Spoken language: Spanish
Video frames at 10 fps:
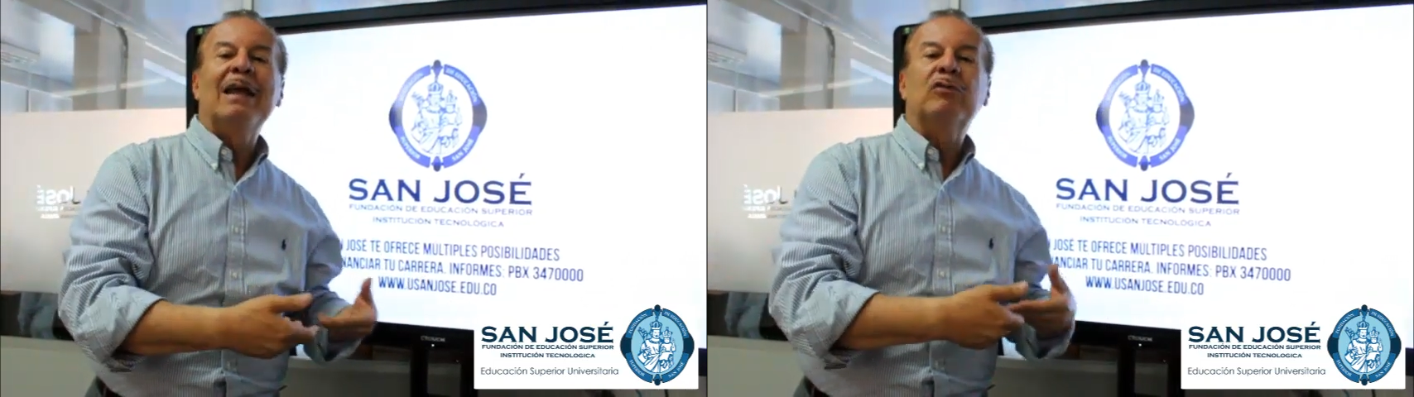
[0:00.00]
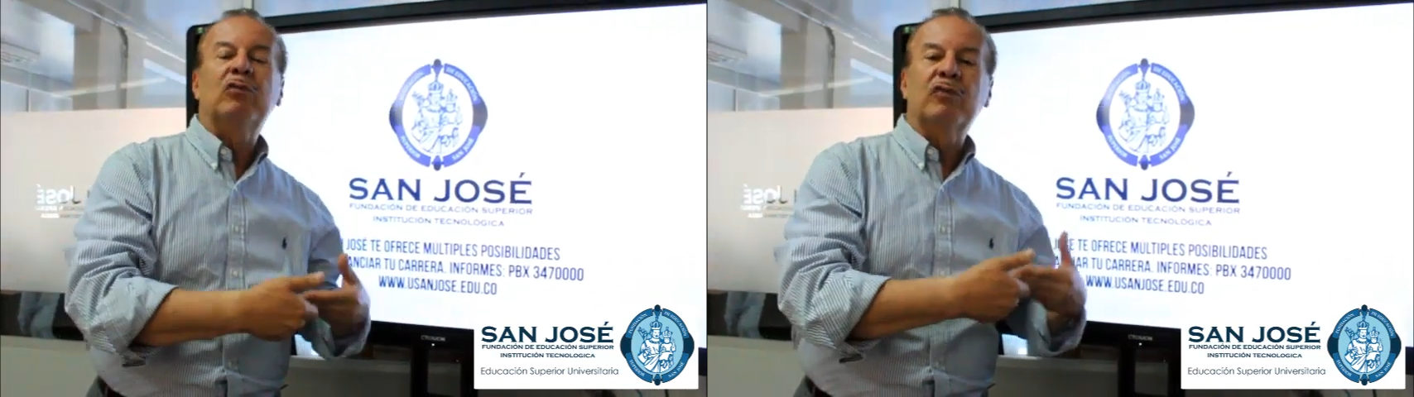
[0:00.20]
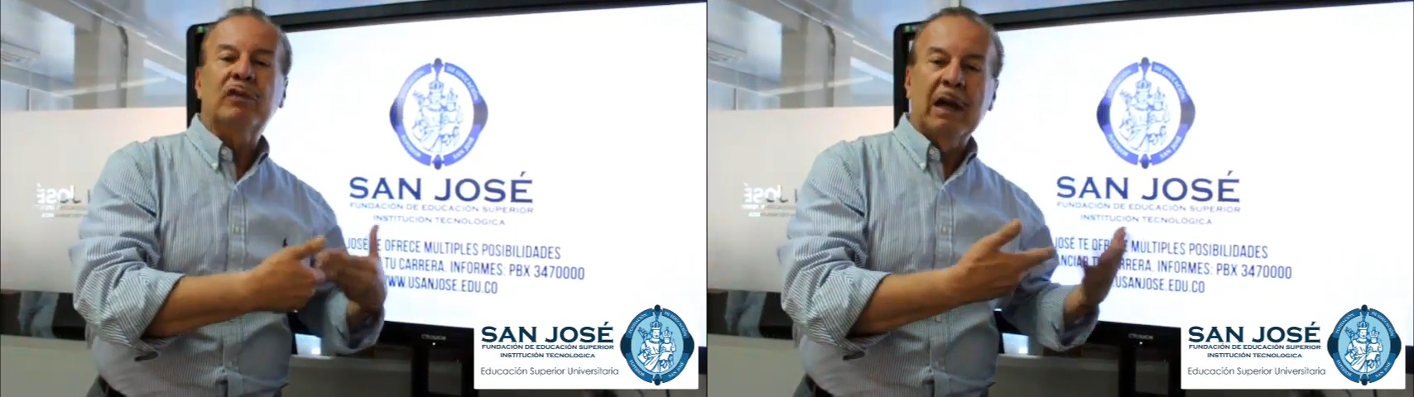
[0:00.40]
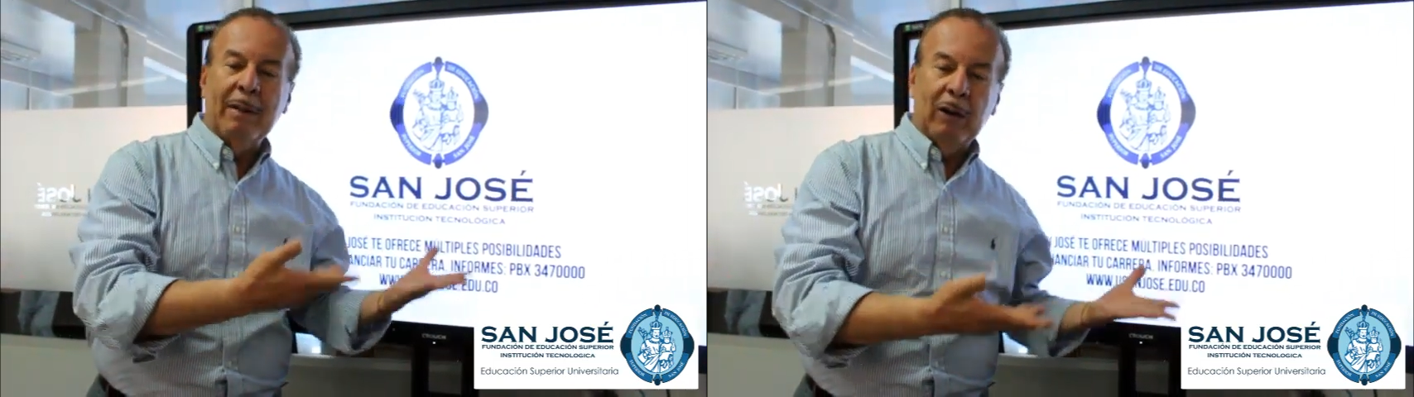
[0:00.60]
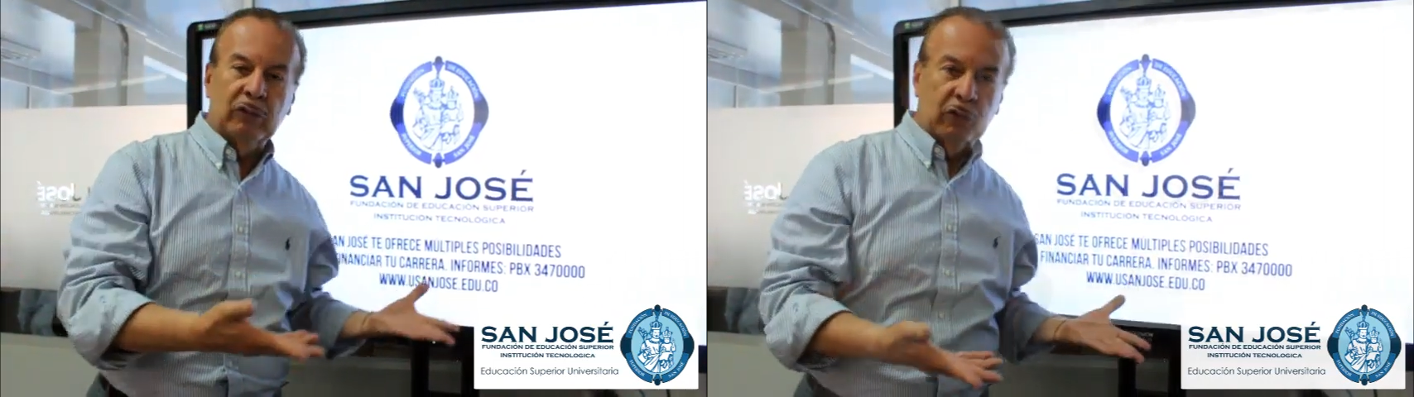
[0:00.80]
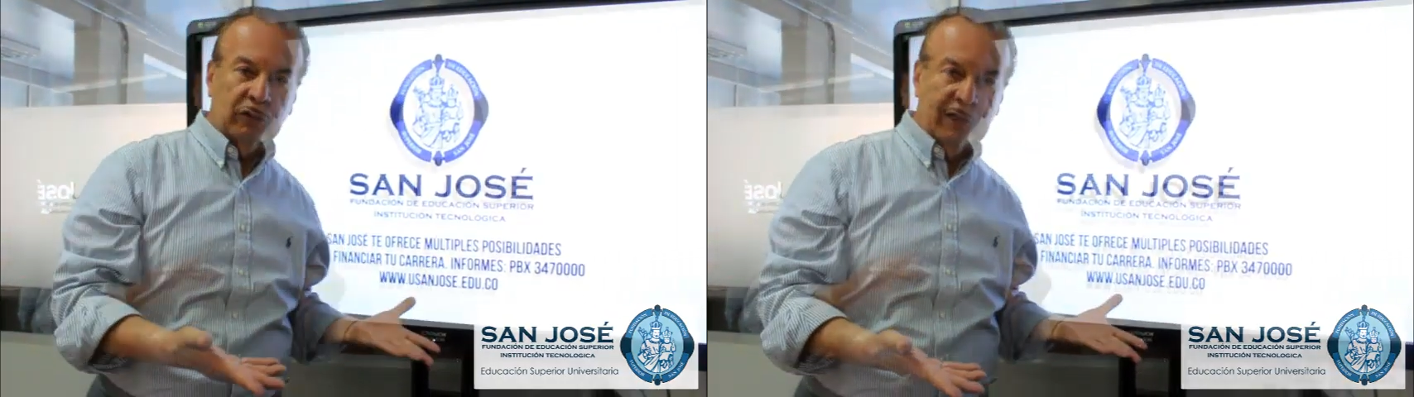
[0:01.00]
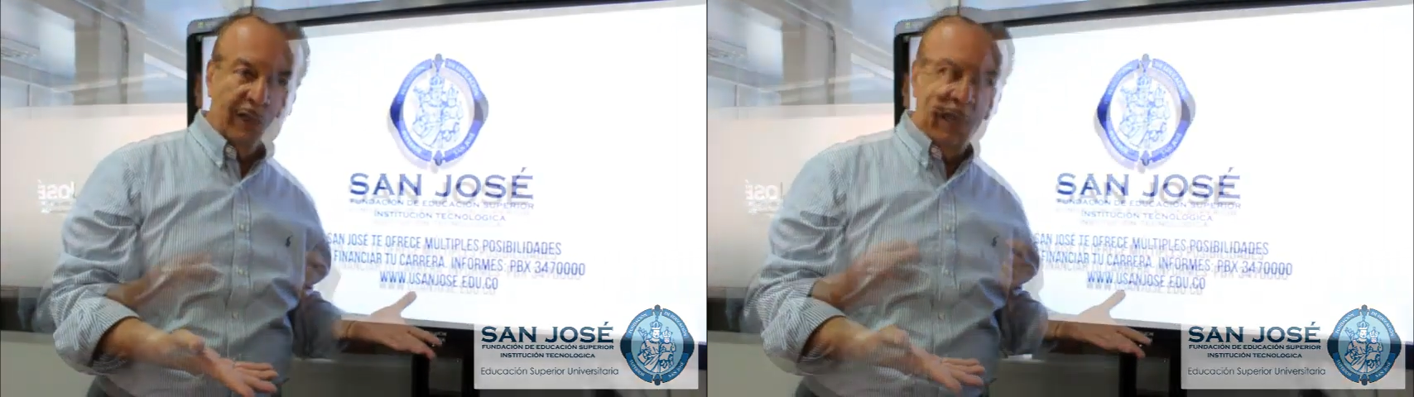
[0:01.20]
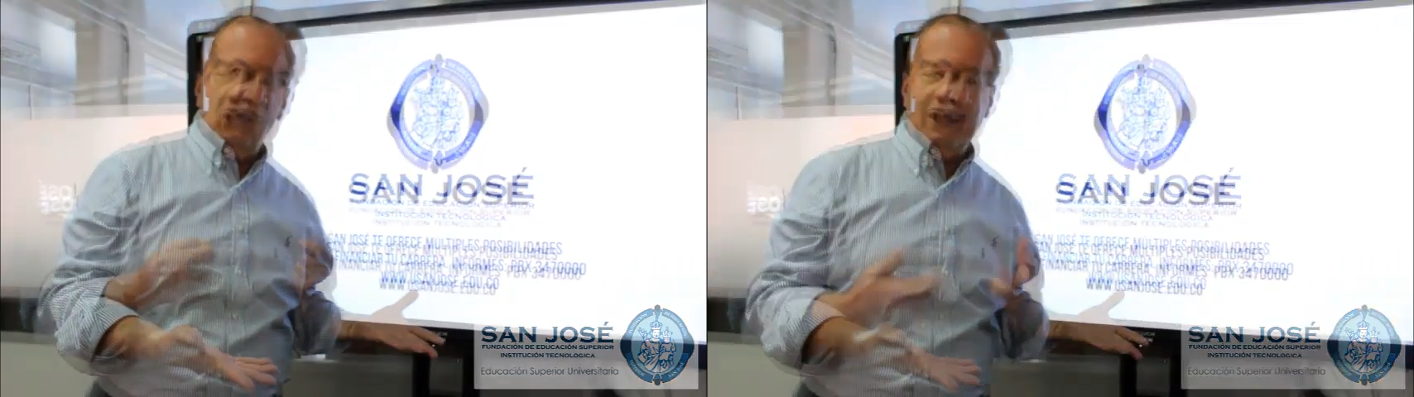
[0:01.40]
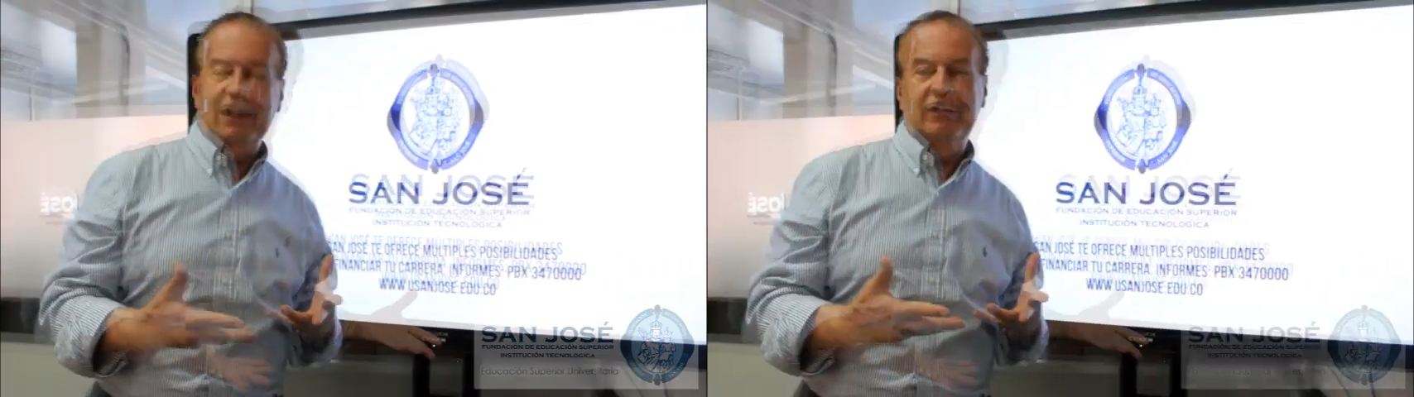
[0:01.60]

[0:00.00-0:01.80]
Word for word: en sus trabajos cotidianos.